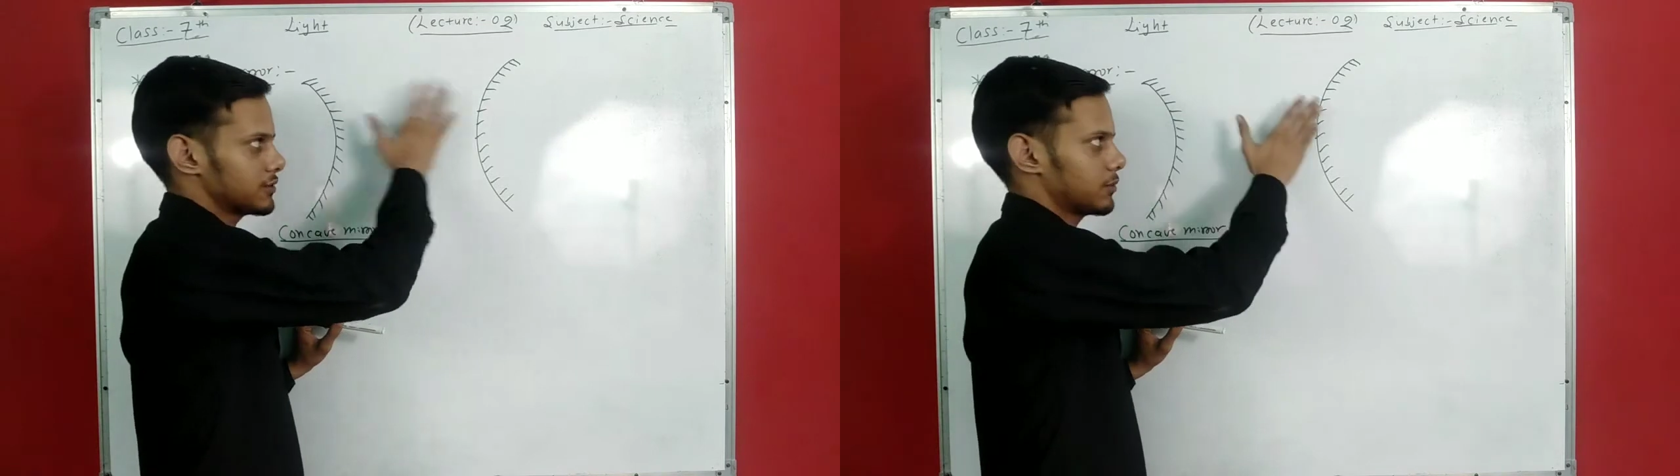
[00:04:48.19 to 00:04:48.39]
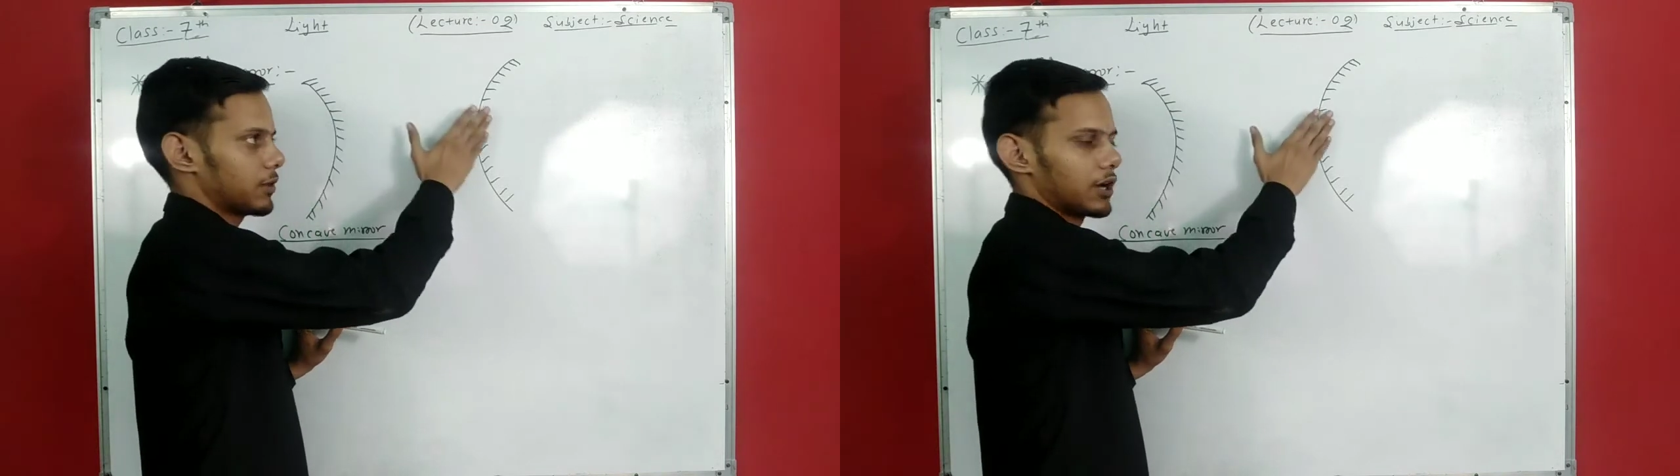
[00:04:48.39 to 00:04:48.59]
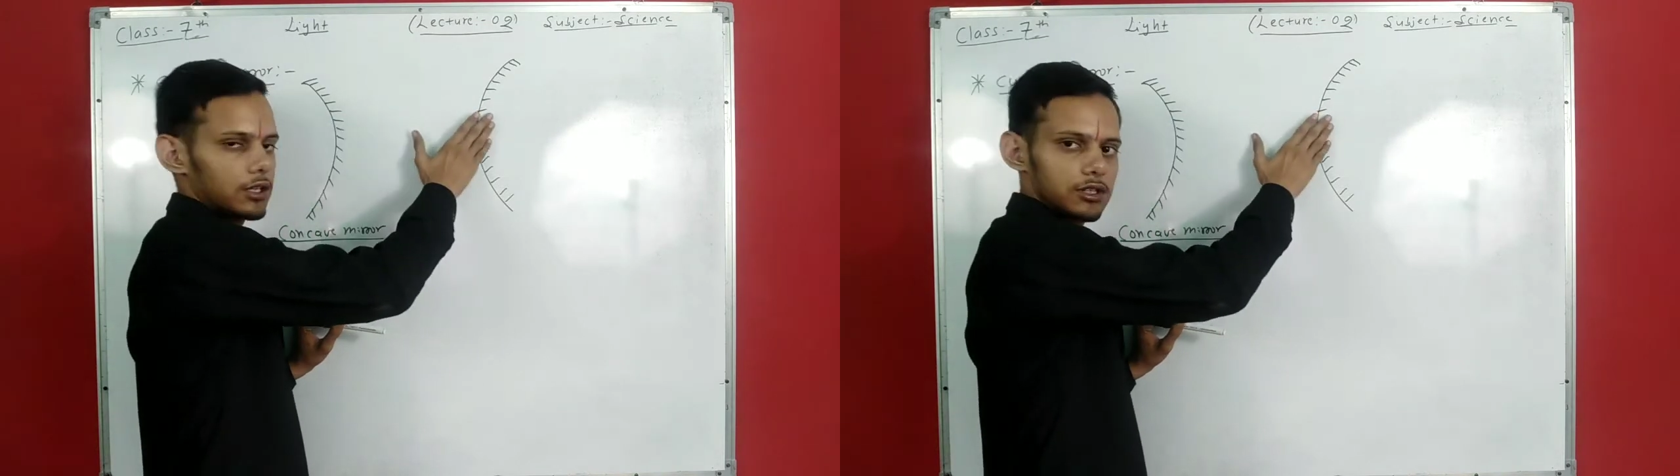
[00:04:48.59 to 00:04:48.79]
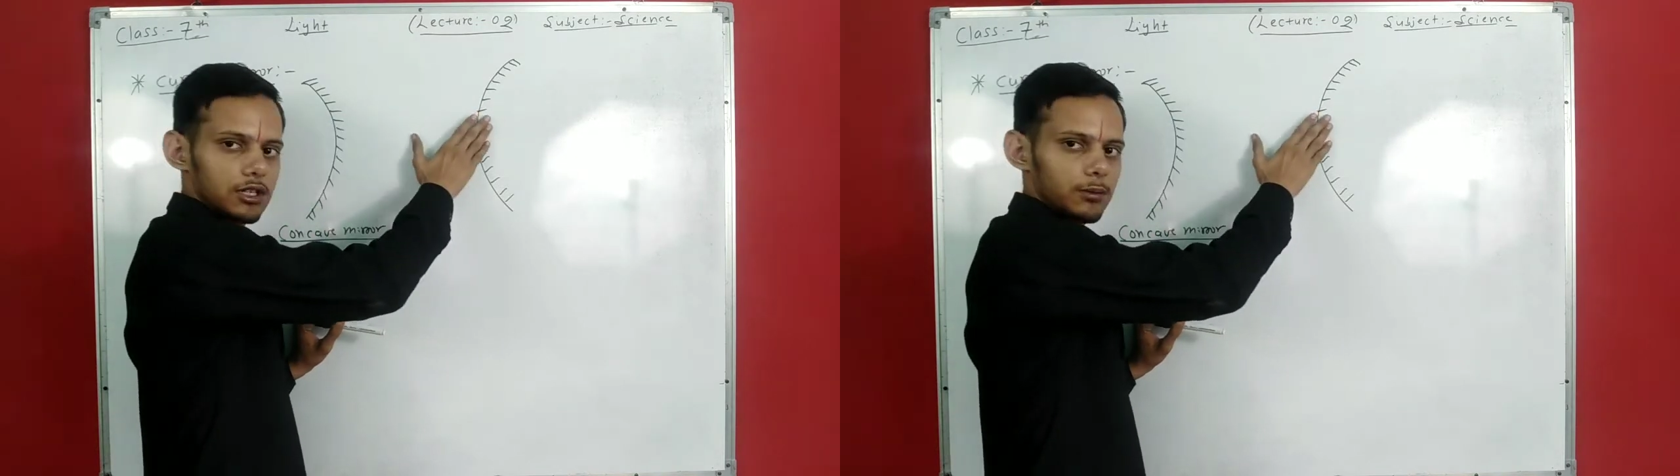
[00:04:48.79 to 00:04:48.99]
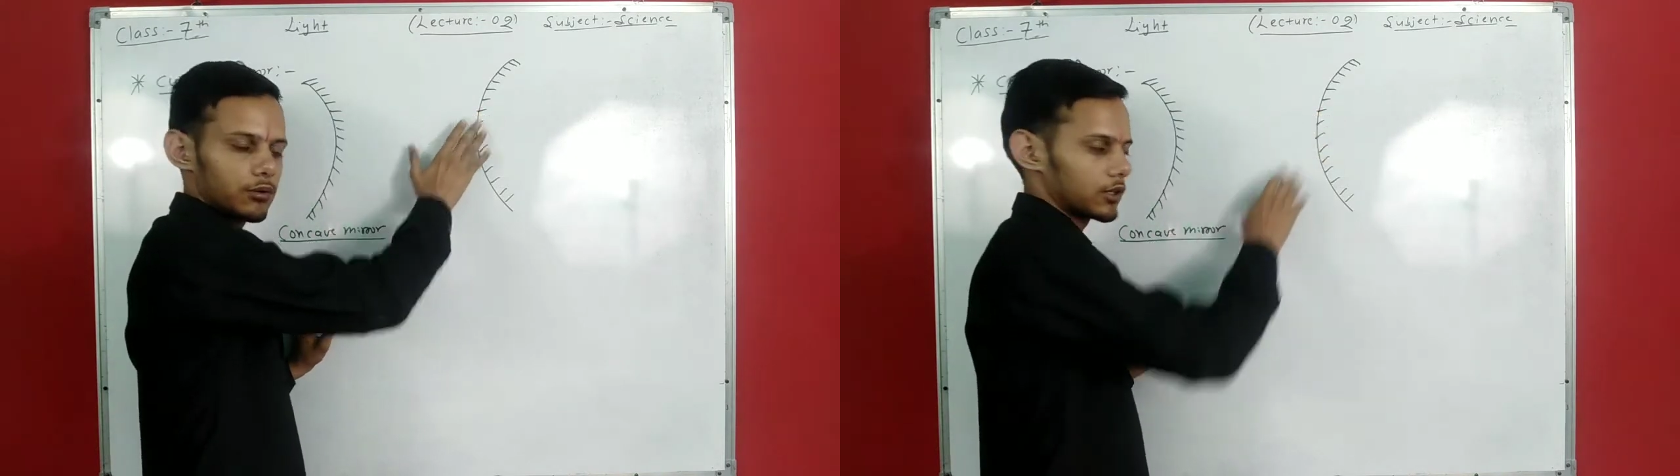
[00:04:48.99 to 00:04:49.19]
इसमें बाहर की
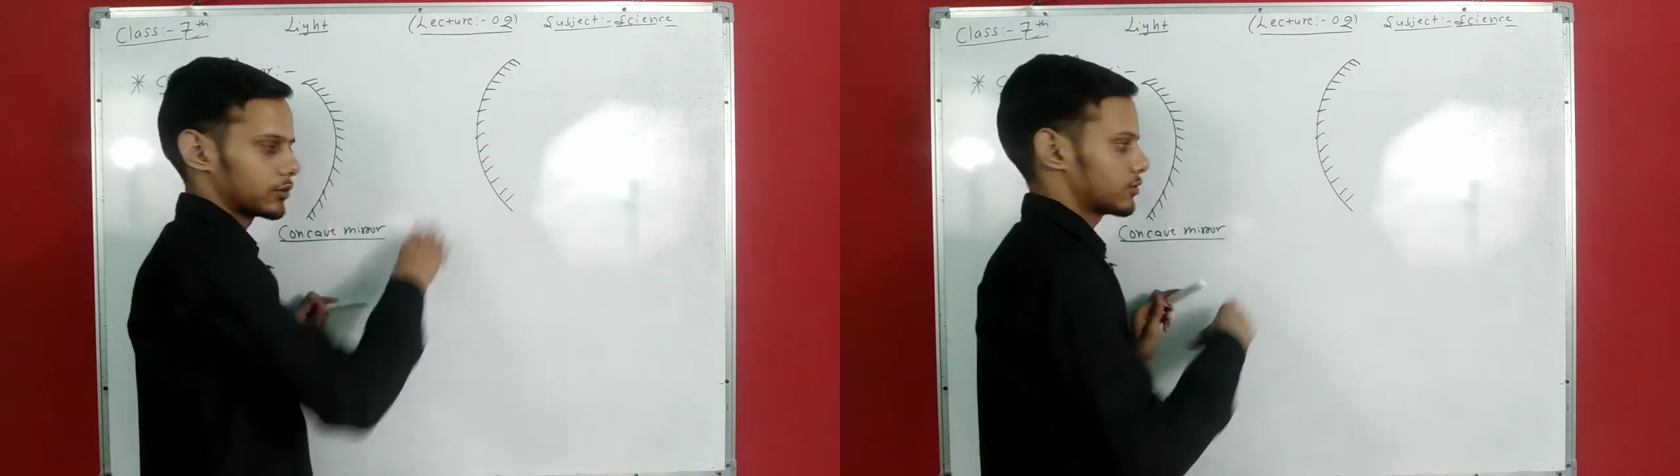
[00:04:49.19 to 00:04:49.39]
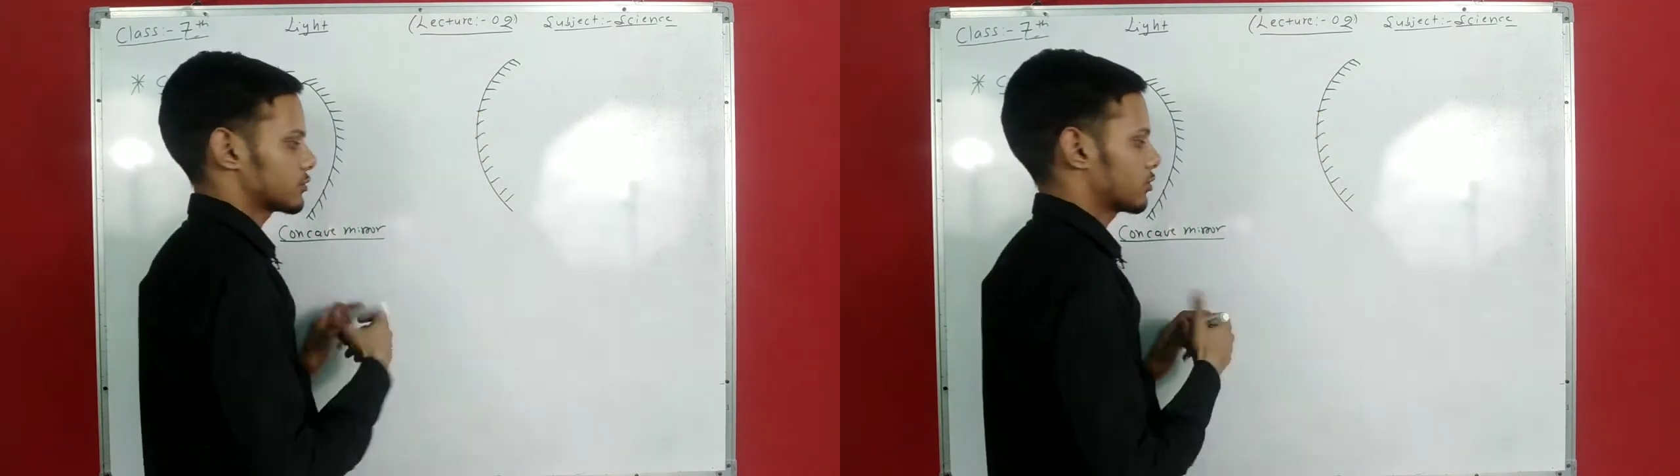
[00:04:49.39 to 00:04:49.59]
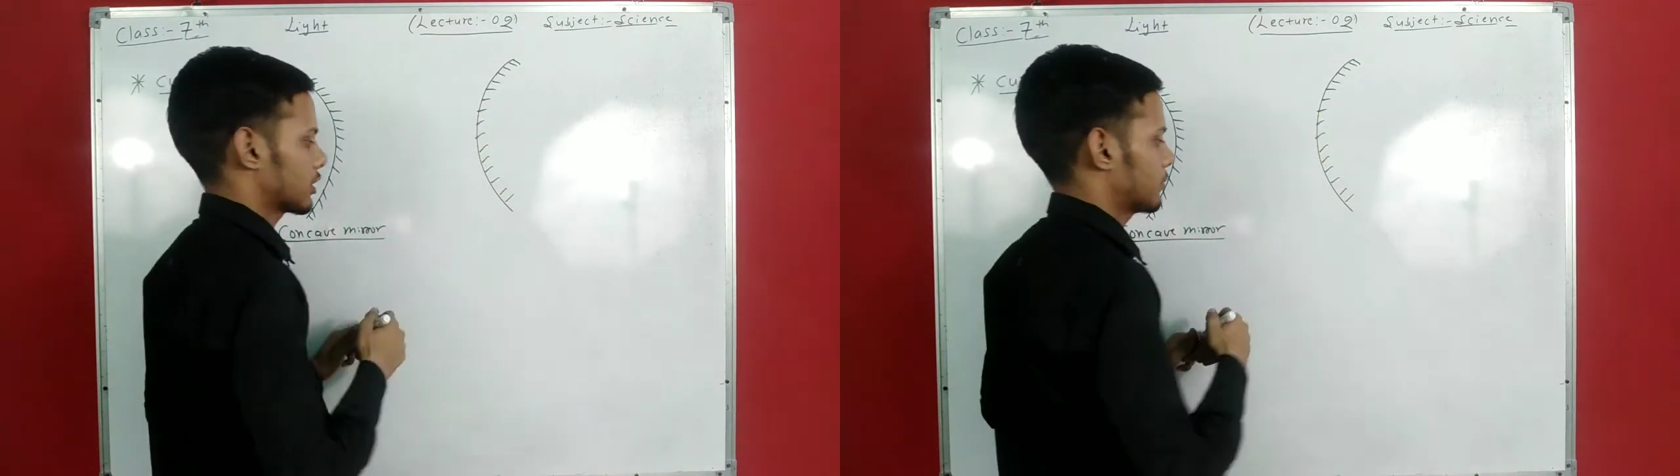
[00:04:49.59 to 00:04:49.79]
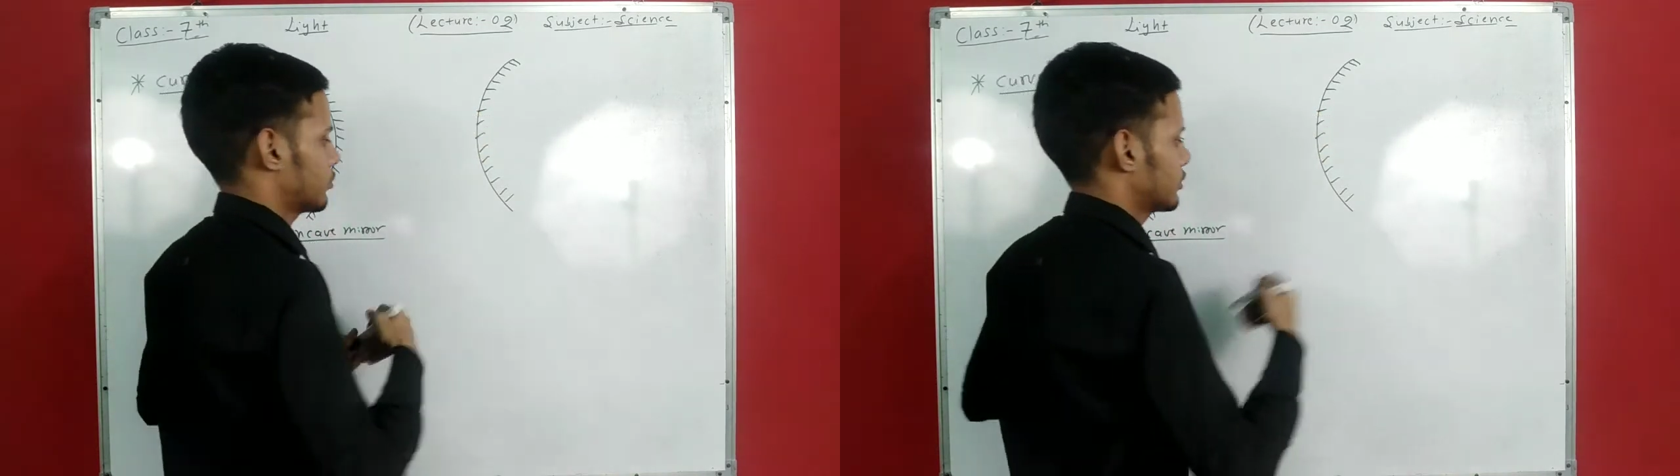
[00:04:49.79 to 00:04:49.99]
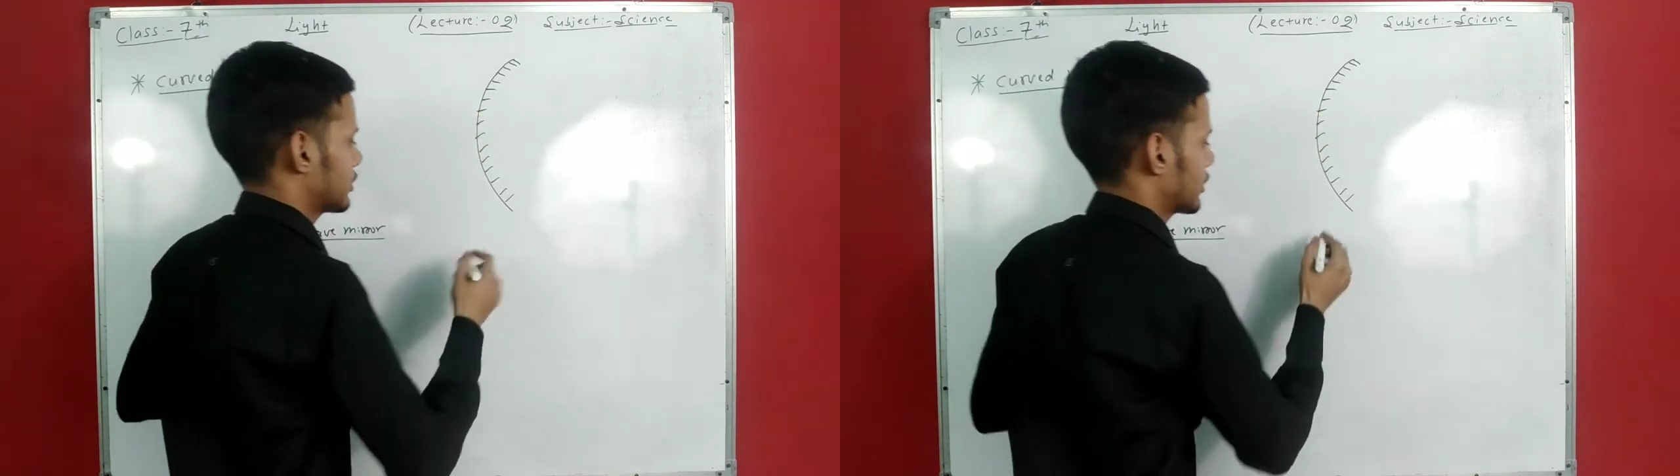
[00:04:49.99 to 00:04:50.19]
तरफ होगी तो इसको क्या
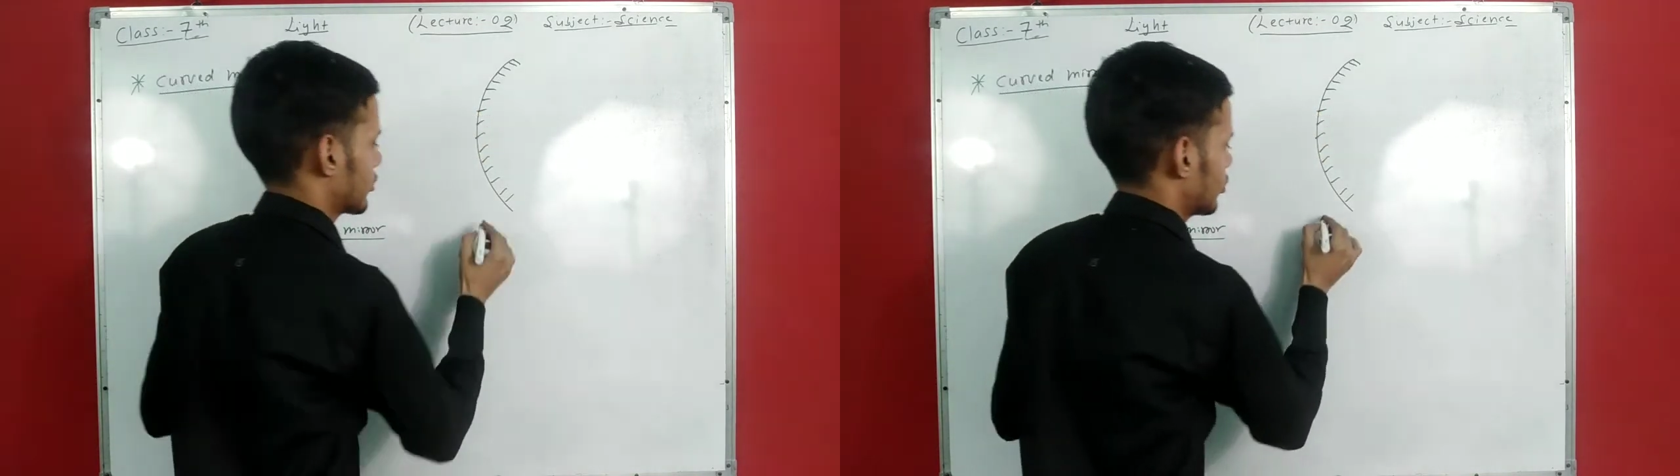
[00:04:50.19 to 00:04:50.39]
बोलते हैं